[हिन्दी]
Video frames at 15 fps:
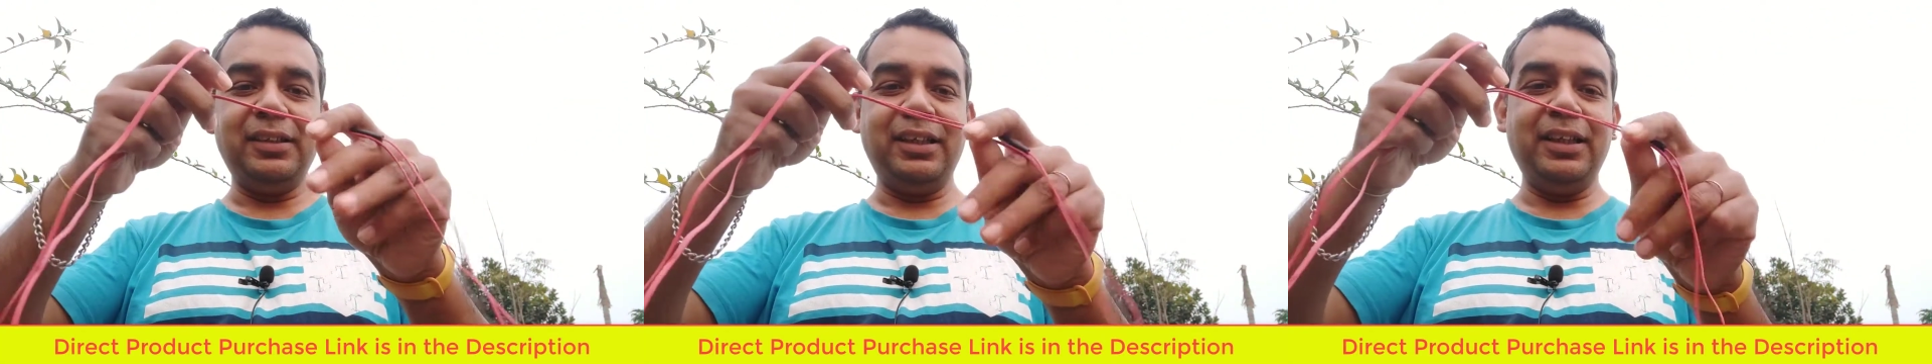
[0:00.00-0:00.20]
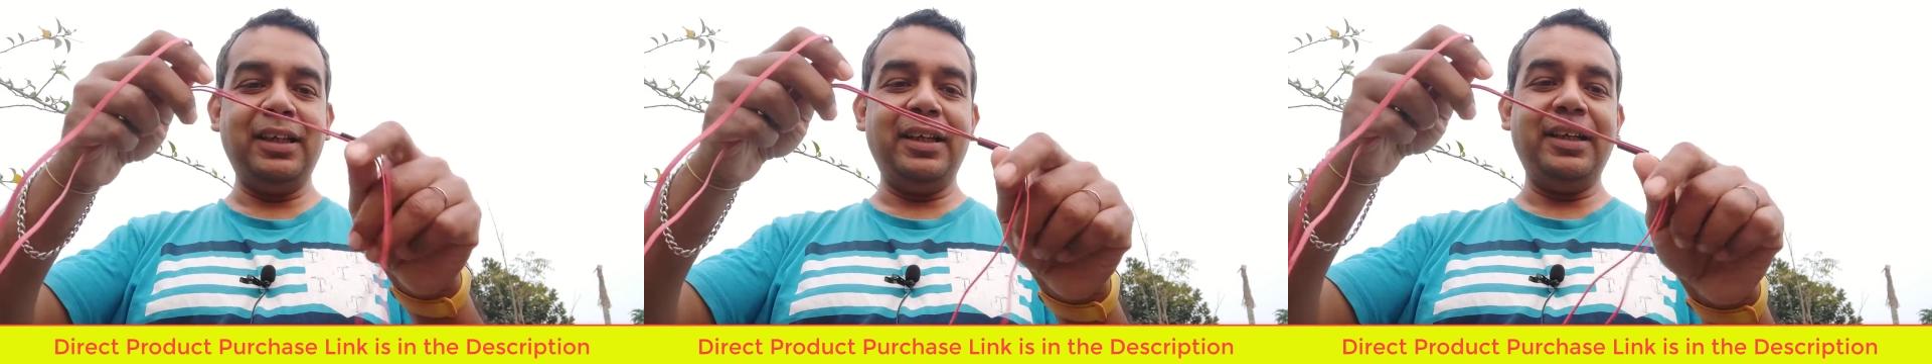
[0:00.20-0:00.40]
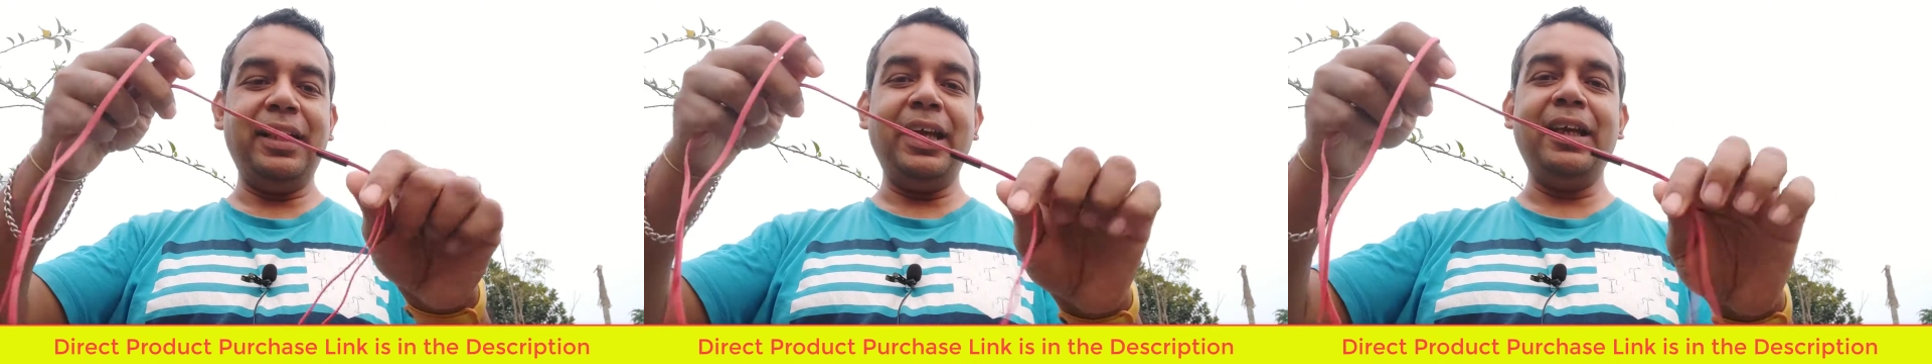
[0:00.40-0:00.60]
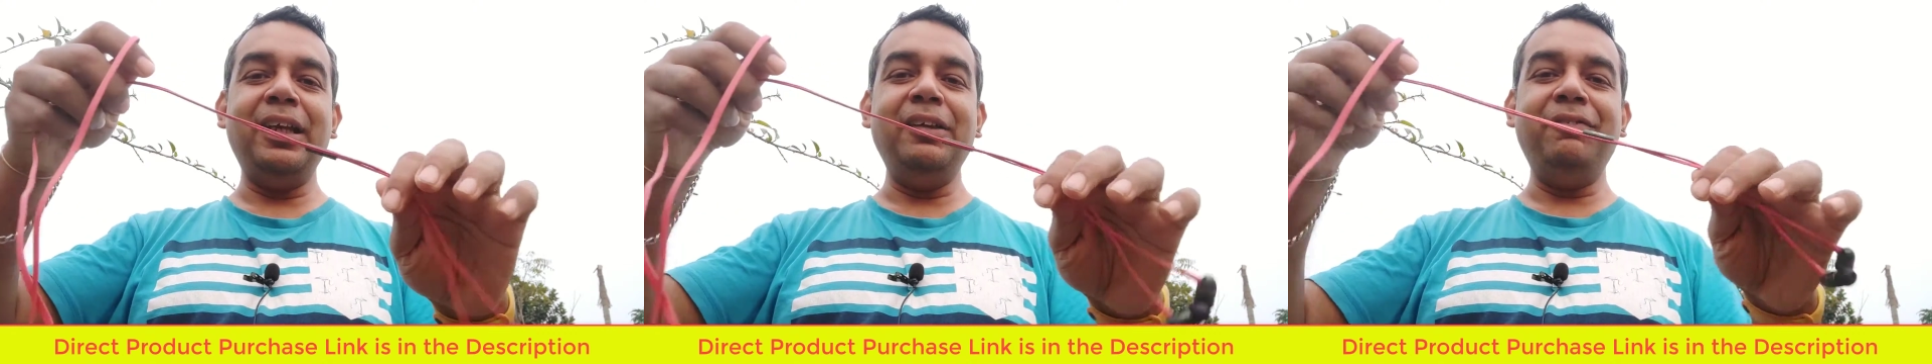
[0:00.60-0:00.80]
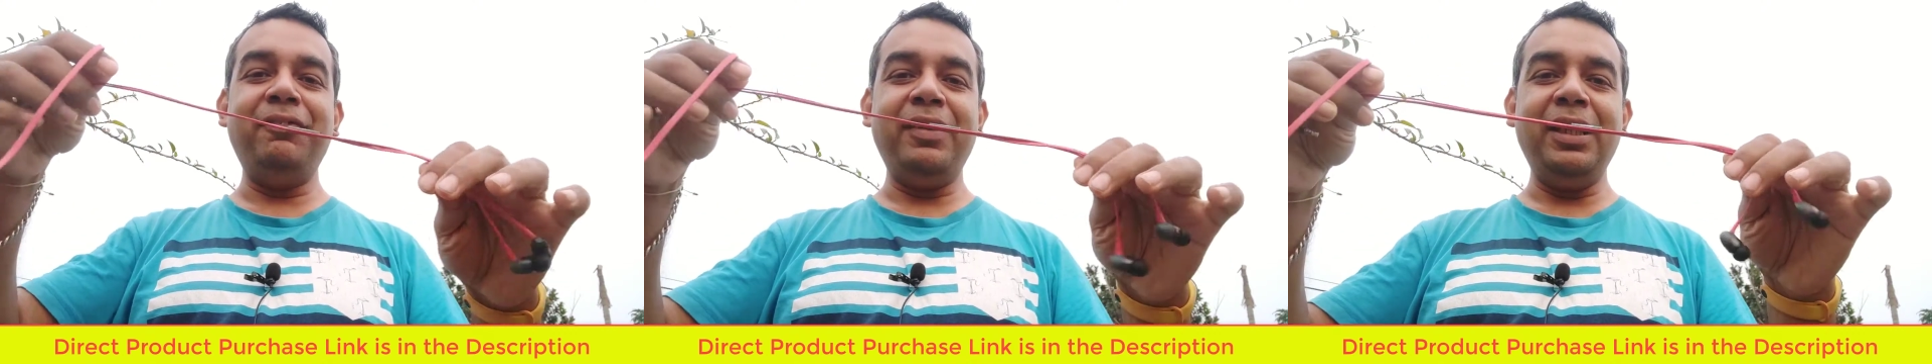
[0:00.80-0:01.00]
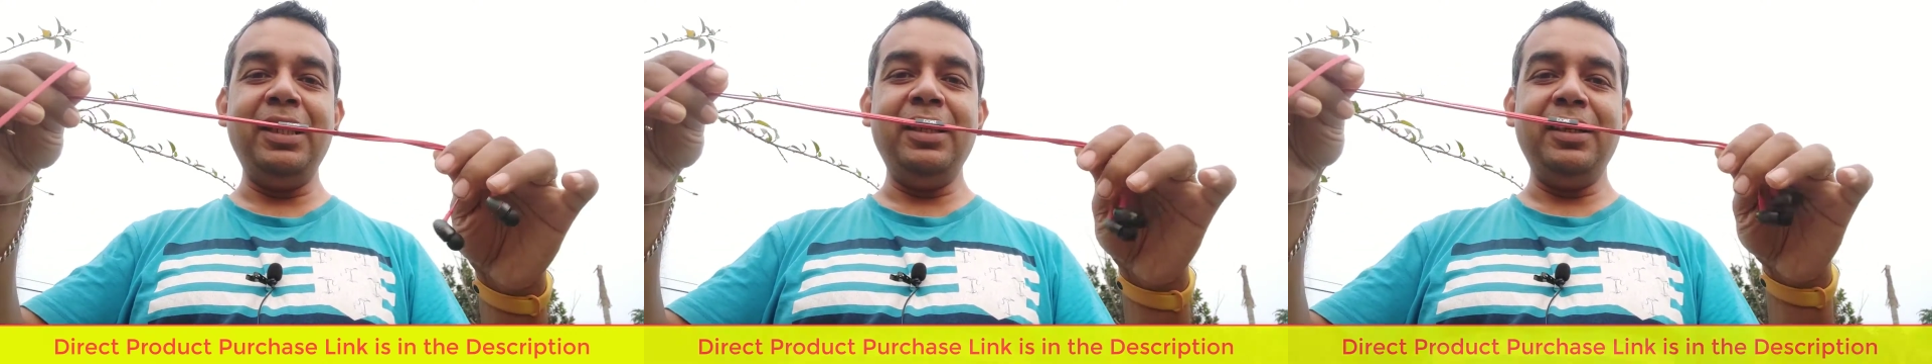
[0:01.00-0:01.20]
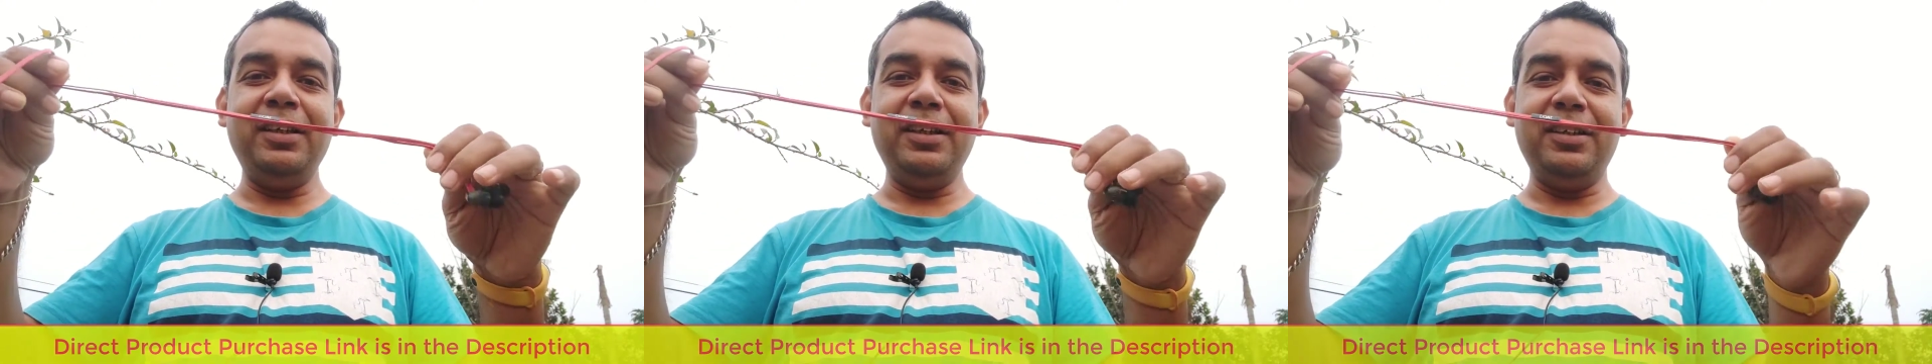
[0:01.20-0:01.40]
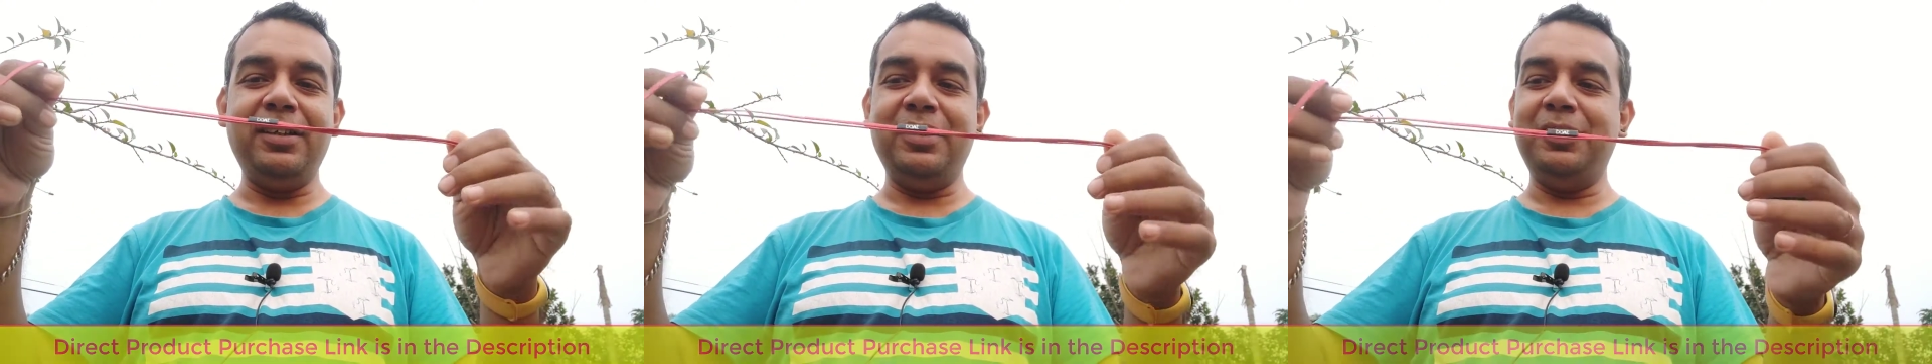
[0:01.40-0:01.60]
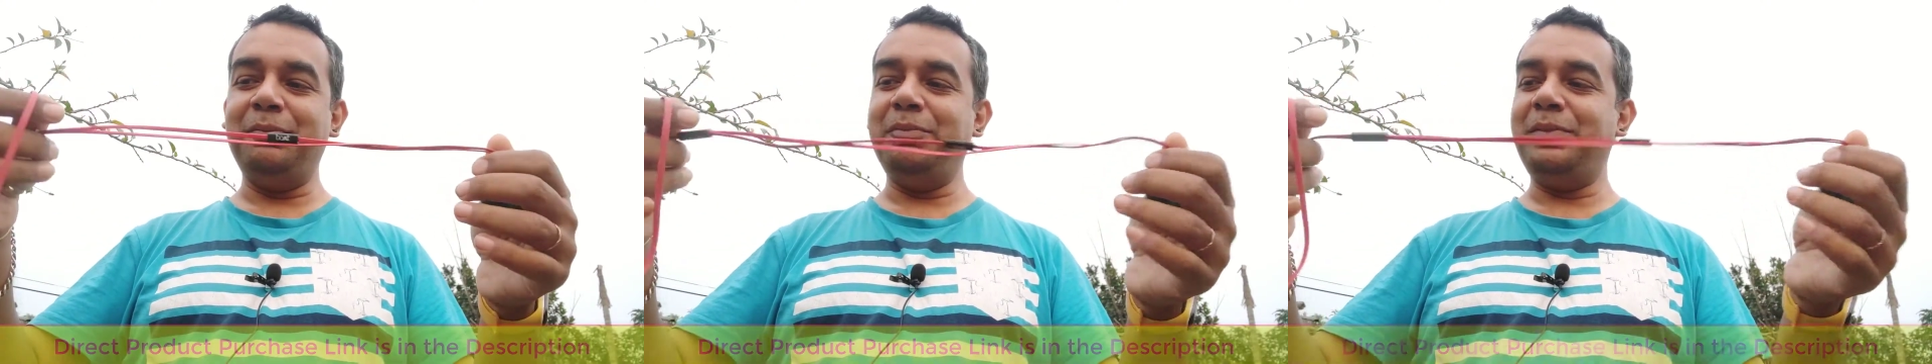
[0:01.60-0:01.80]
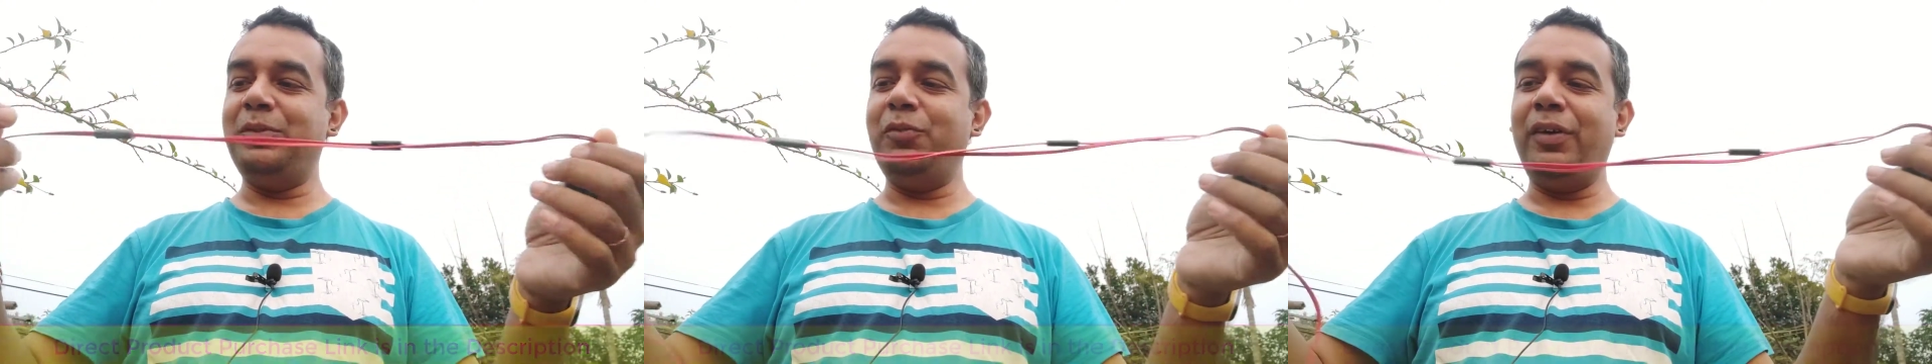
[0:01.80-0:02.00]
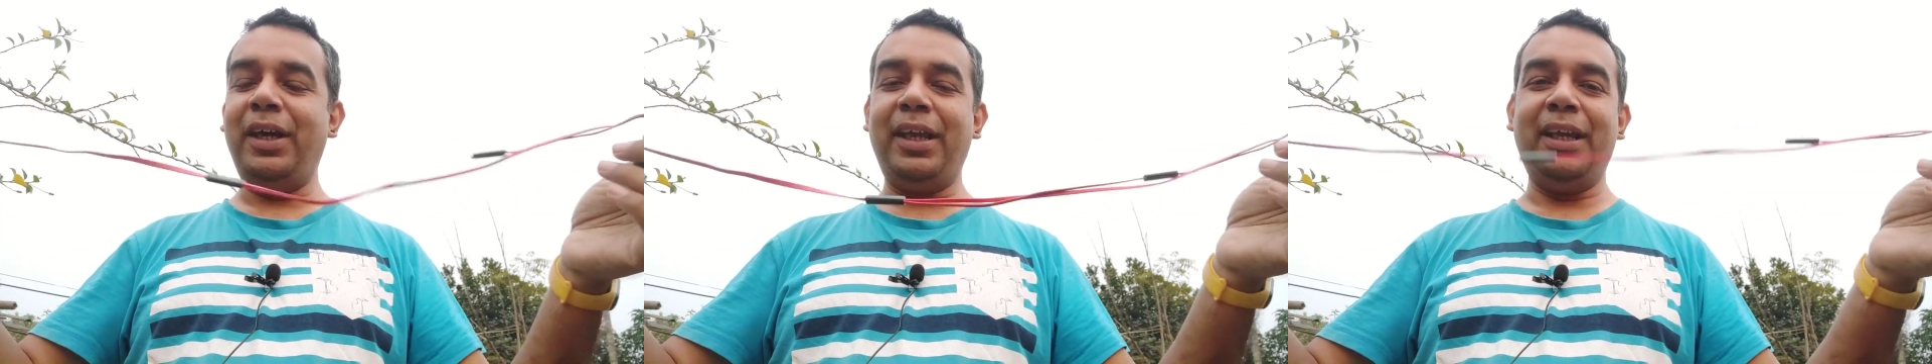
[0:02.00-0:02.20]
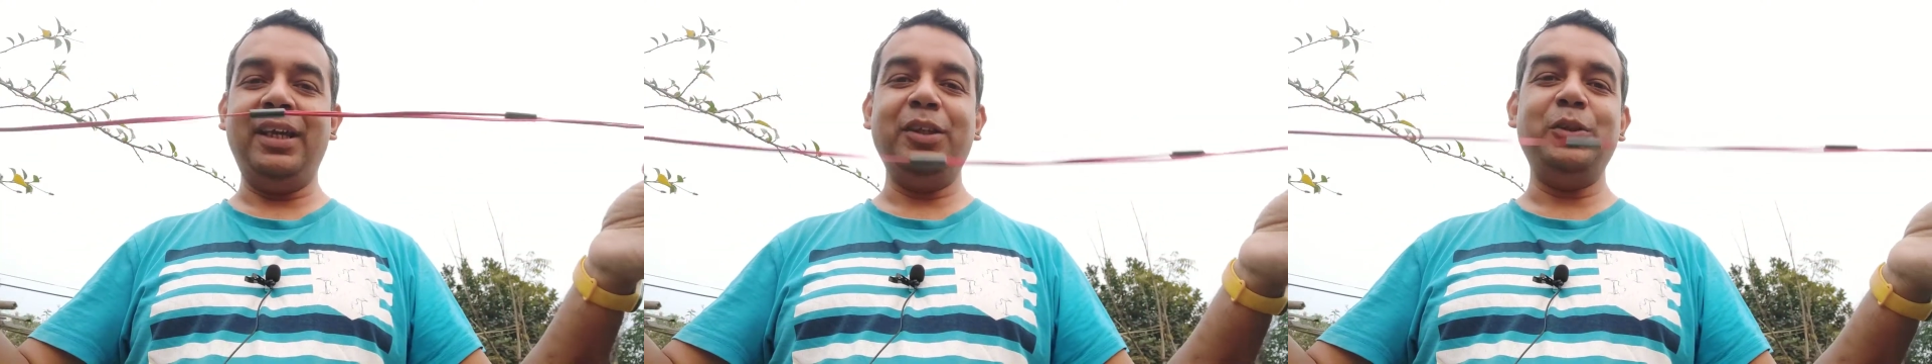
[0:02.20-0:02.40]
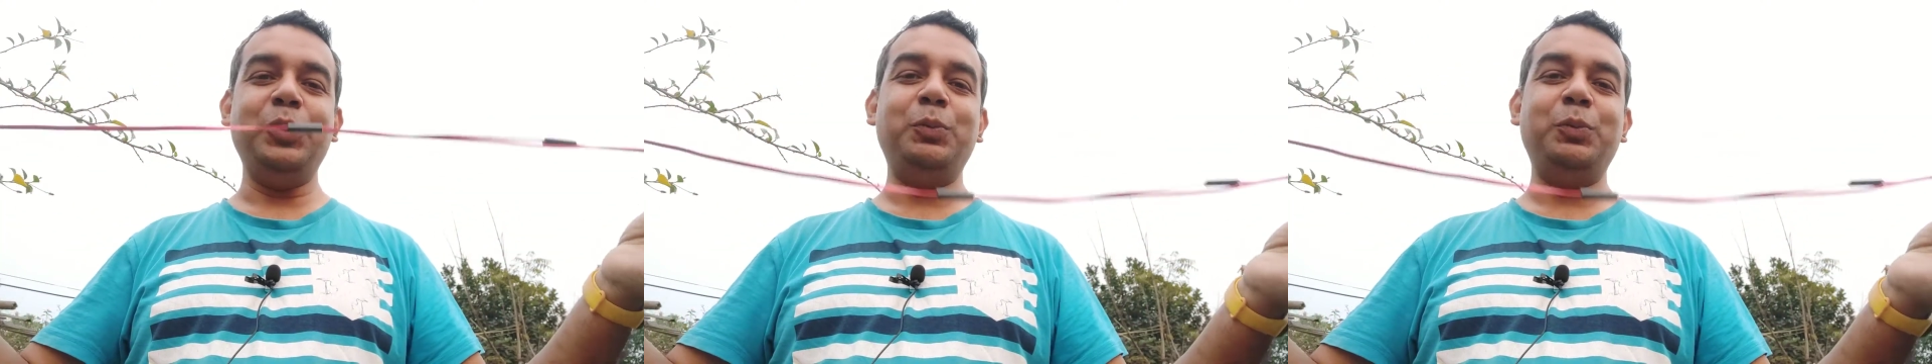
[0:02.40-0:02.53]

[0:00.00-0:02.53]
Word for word: ठीक है टेंगल फ्री वेयर है